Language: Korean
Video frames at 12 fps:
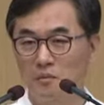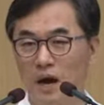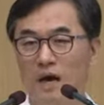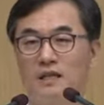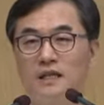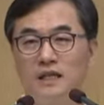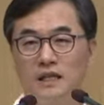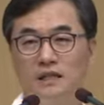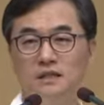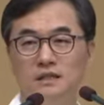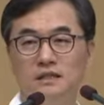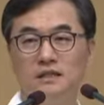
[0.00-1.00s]
밖의
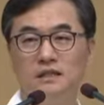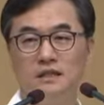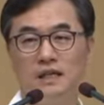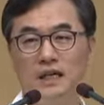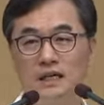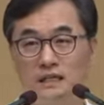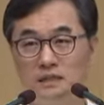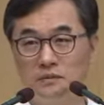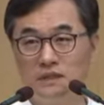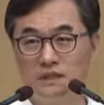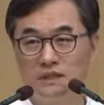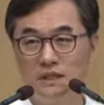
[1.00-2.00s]
일들을
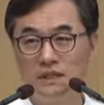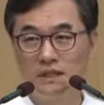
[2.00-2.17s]
하나님은